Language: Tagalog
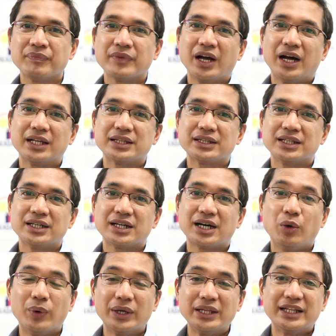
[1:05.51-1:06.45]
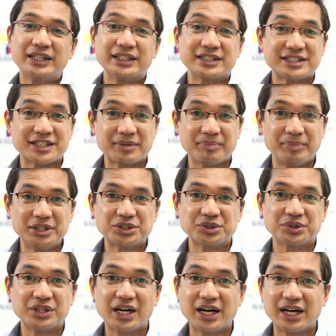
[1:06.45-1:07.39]
at uh, kawalan ng
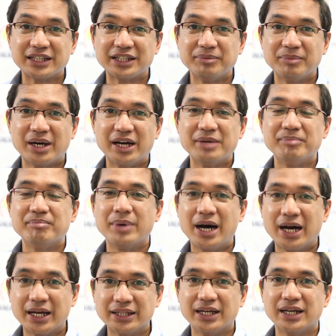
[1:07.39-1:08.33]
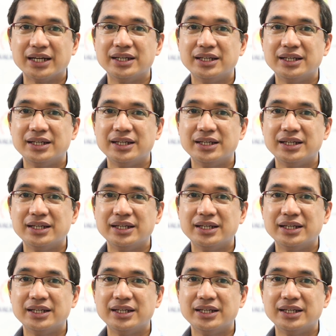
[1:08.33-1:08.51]
serbisyo ng ating mga embahada.